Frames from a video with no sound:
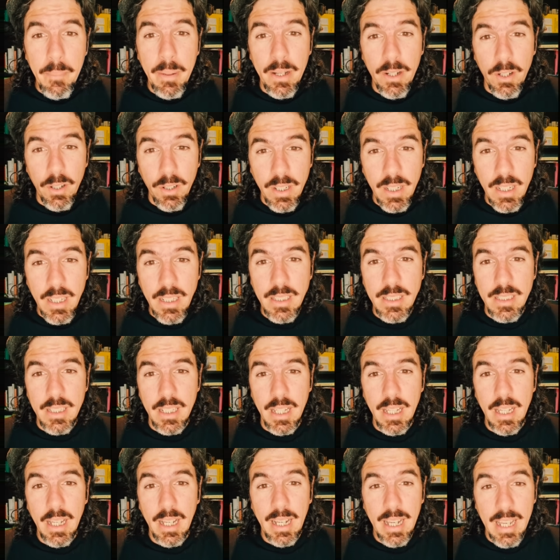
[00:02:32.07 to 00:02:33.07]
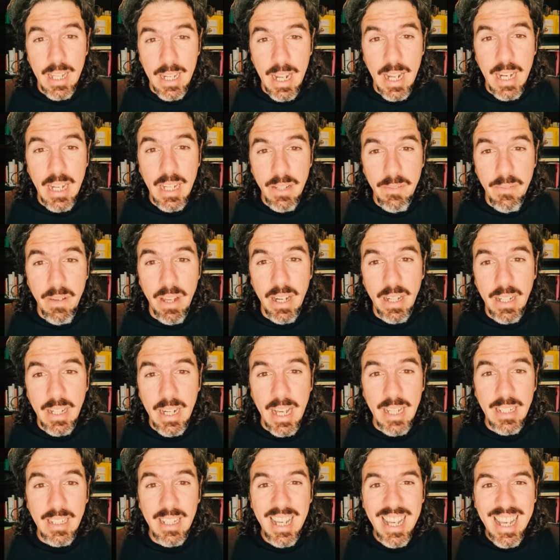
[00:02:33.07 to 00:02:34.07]
pero dice que la
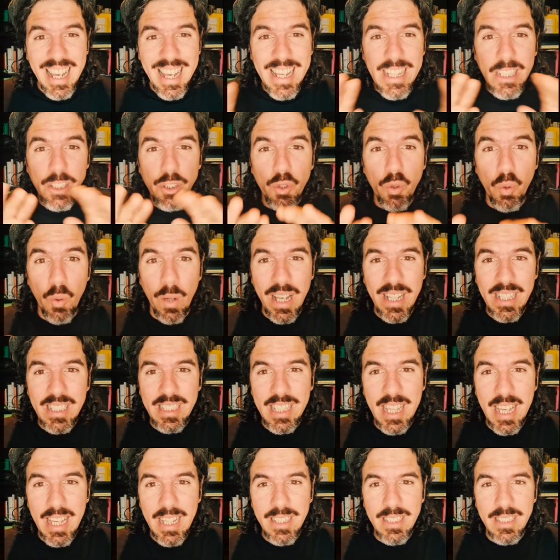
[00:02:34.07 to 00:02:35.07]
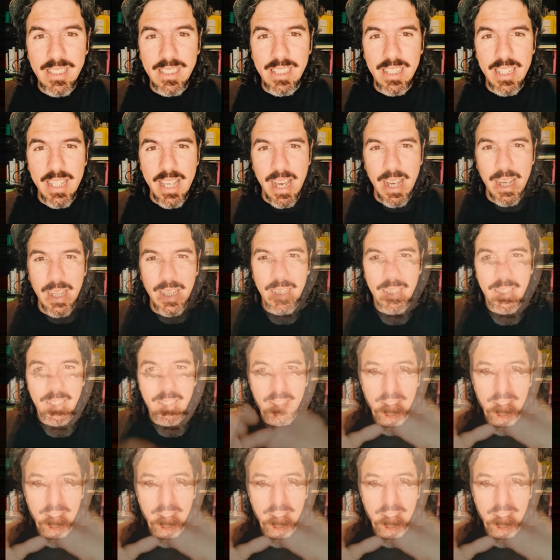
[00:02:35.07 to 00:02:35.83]
libertad es su esencia.